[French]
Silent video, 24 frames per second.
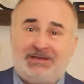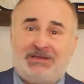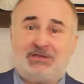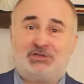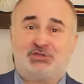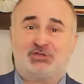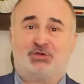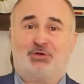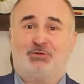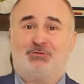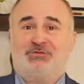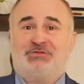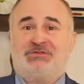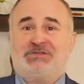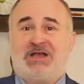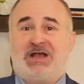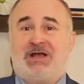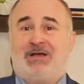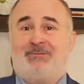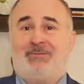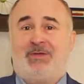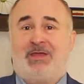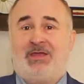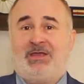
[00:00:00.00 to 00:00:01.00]
les choses
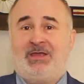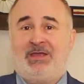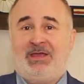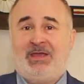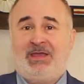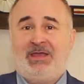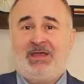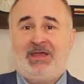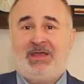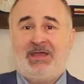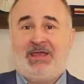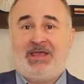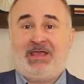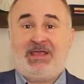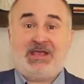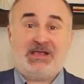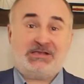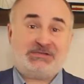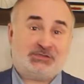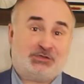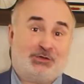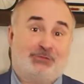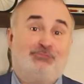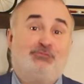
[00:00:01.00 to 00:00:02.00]
en main et
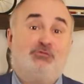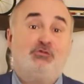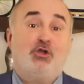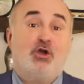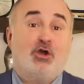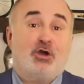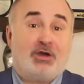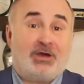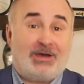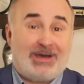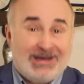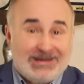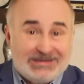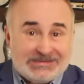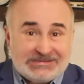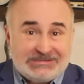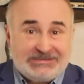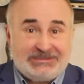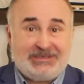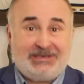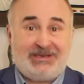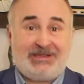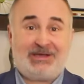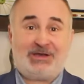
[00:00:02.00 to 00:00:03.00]
à ce que vous leur
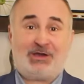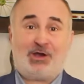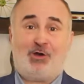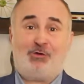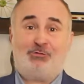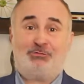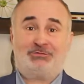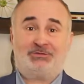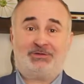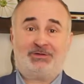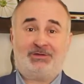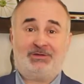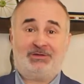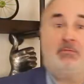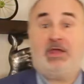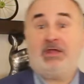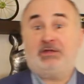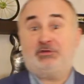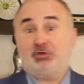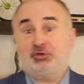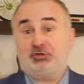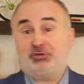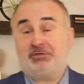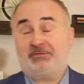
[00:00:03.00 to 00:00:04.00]
rendiez des comptes.
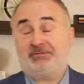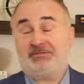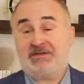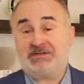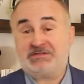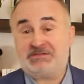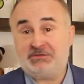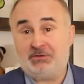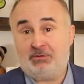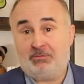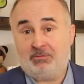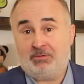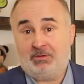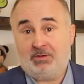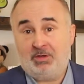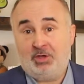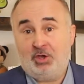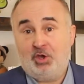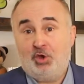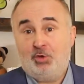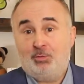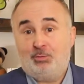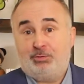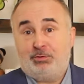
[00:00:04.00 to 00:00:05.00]
Et de toute façon,
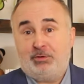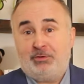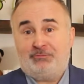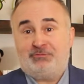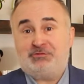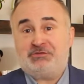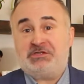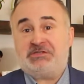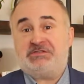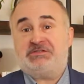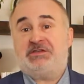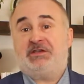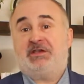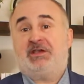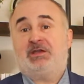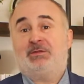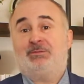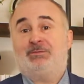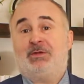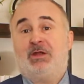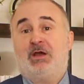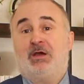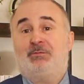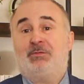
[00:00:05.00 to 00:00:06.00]
plus vous essaierez
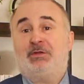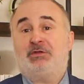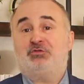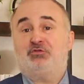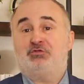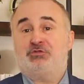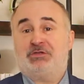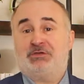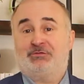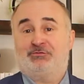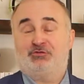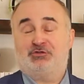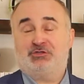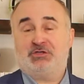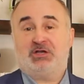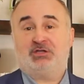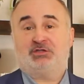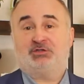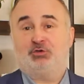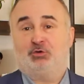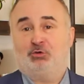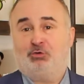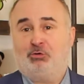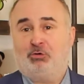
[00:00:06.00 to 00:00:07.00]
de blâmer tout ce qui vous
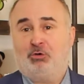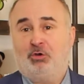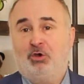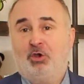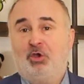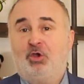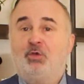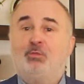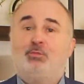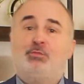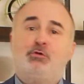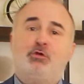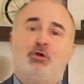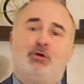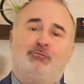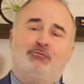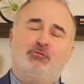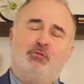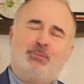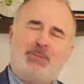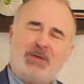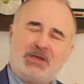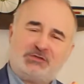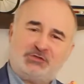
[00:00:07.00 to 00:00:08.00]
entoure, plus on
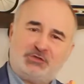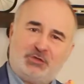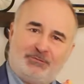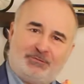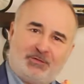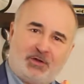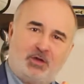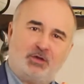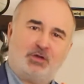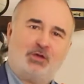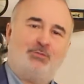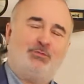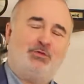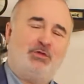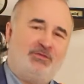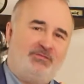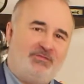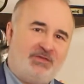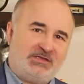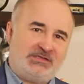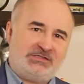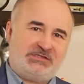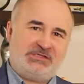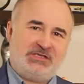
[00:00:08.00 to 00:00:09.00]
vous percevra comme une
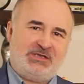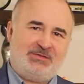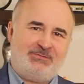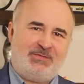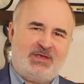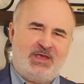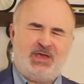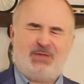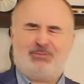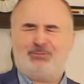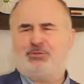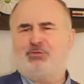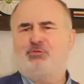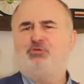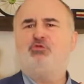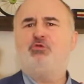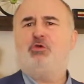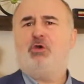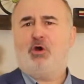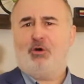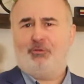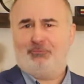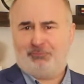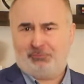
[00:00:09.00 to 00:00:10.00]
victime et
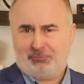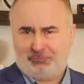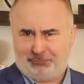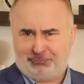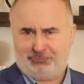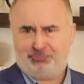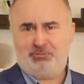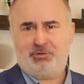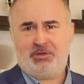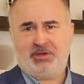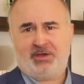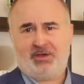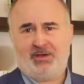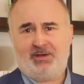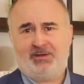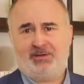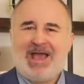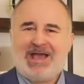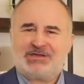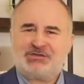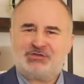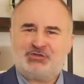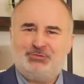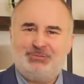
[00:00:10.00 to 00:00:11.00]
plus on vous fuira.
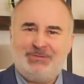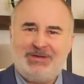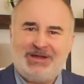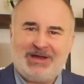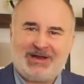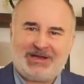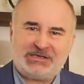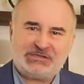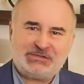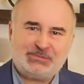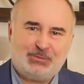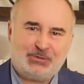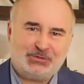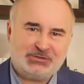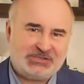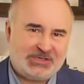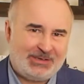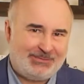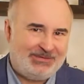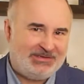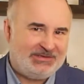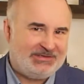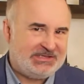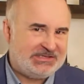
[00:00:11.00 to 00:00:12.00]
Assumer la
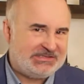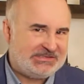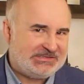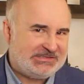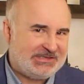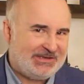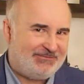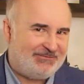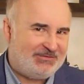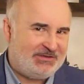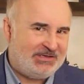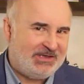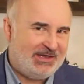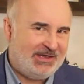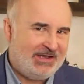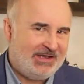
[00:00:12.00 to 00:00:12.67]
responsabilité de sa vie,